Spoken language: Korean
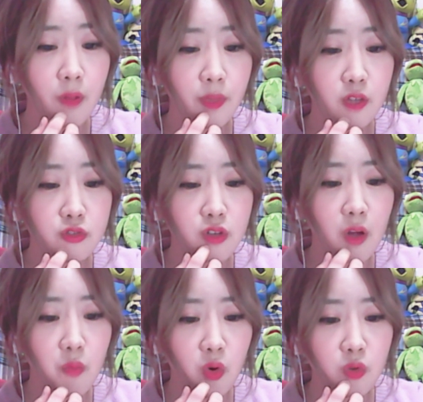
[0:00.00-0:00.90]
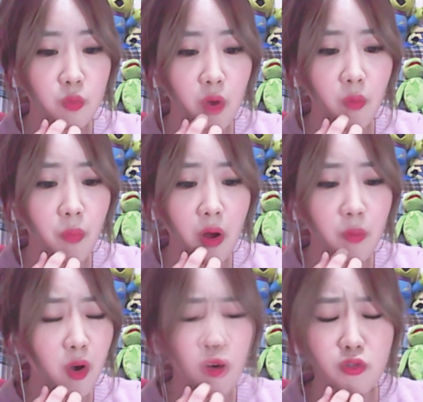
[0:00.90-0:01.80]
나는 술 안 먹어도 막, 바,
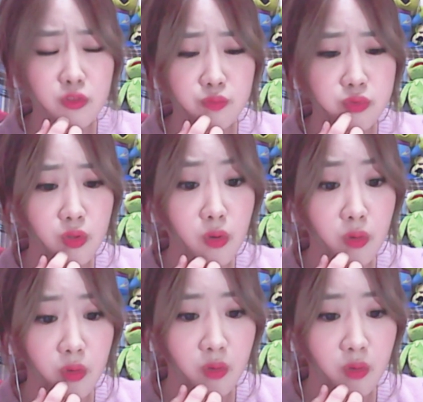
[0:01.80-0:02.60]
막 얼굴이 부어